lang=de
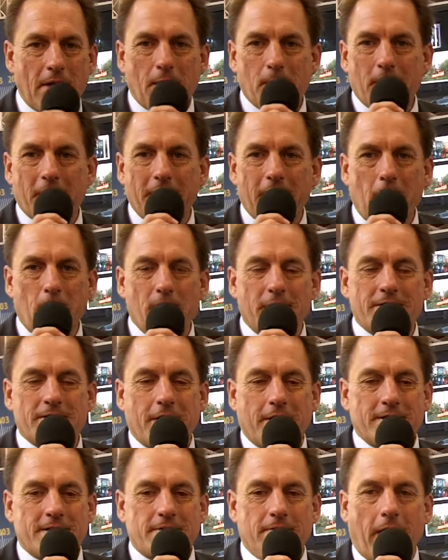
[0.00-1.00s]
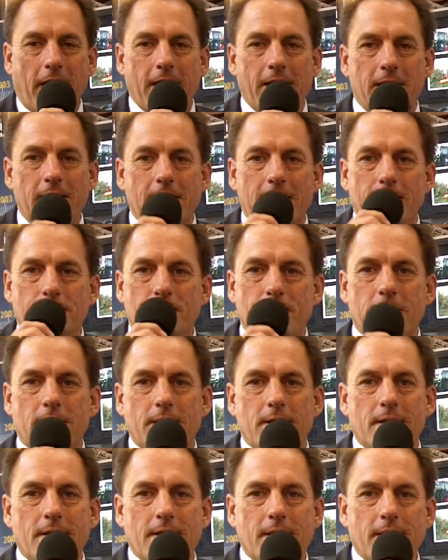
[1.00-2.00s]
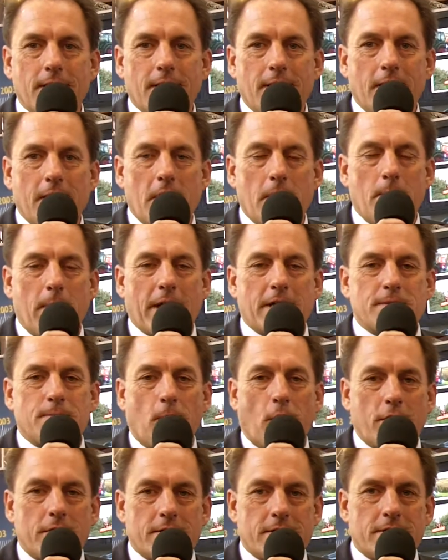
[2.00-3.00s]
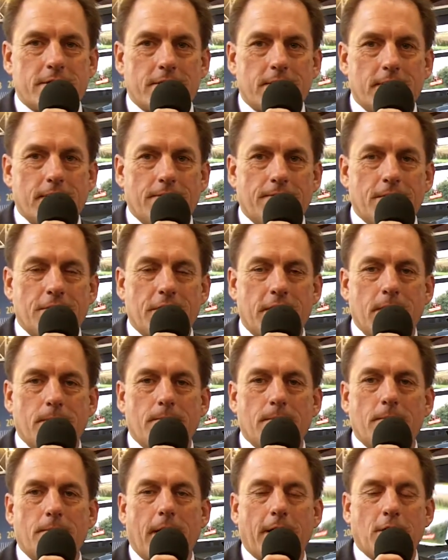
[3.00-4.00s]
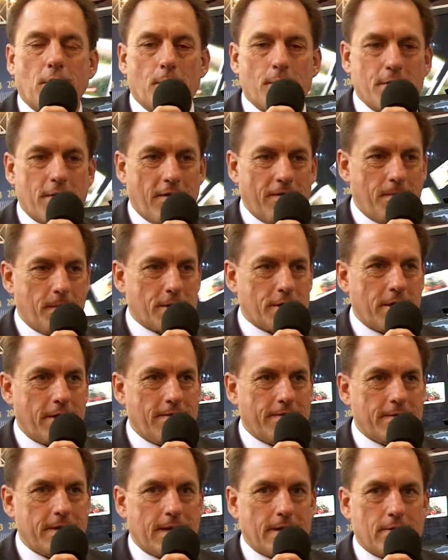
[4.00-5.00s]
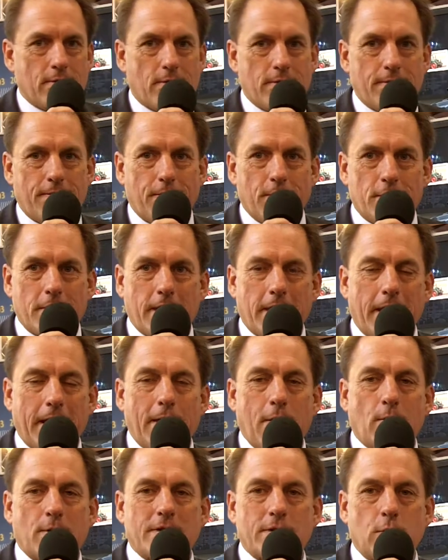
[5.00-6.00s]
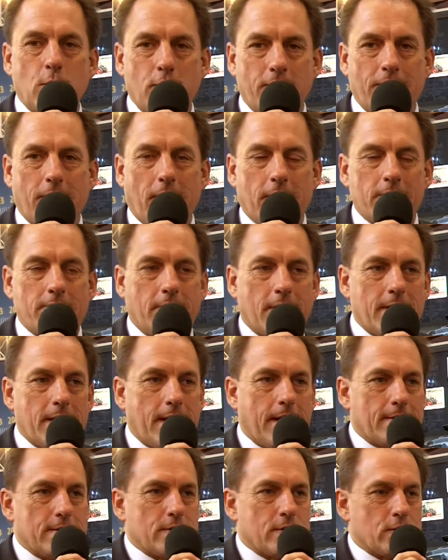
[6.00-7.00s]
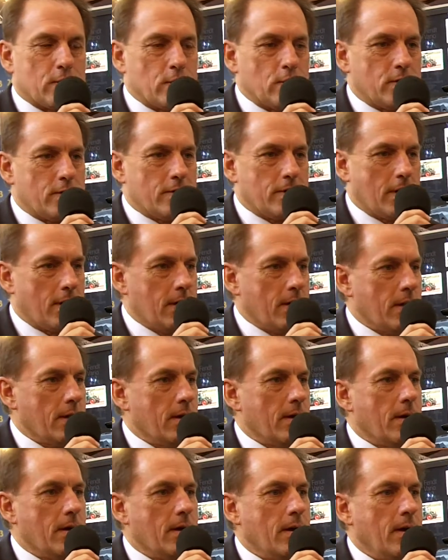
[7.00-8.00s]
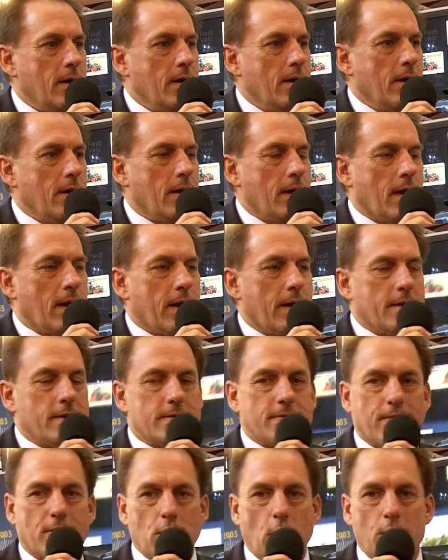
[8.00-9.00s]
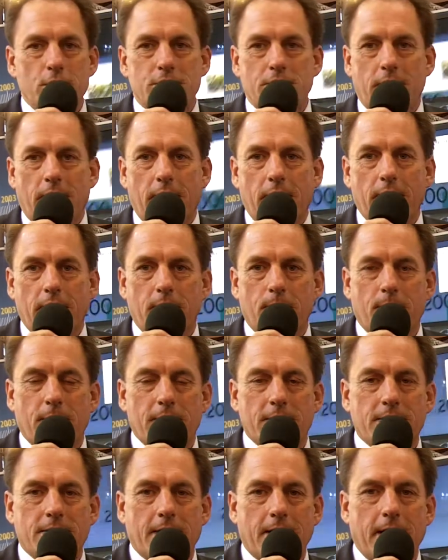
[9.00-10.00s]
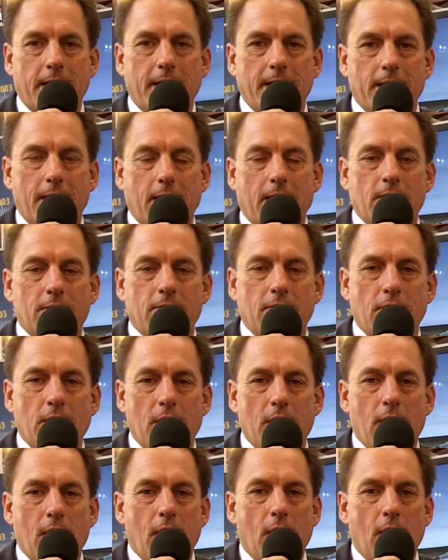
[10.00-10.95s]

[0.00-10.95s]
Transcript: Ja, mein Name ist Ernst Weierle, bin im Exportvertrieb in Magdoberdorf beschäftigt und für die Region Süd verantwortlich. Also Süd äh, heißt von Österreich bis Griechenland.